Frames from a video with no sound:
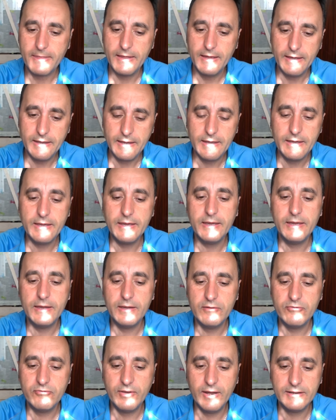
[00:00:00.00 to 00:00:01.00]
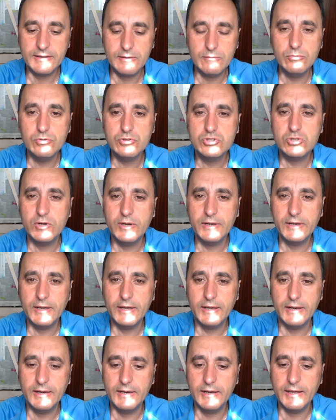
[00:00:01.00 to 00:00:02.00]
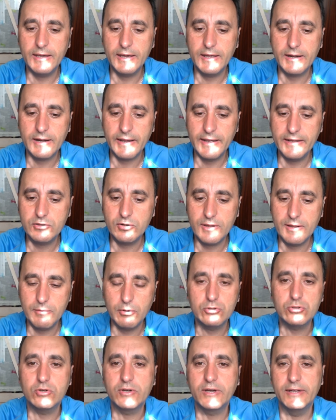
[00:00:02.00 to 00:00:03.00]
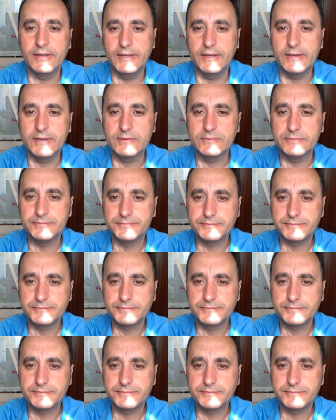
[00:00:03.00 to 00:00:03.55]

es fijarte mucho en el, en el registro de votos que tienes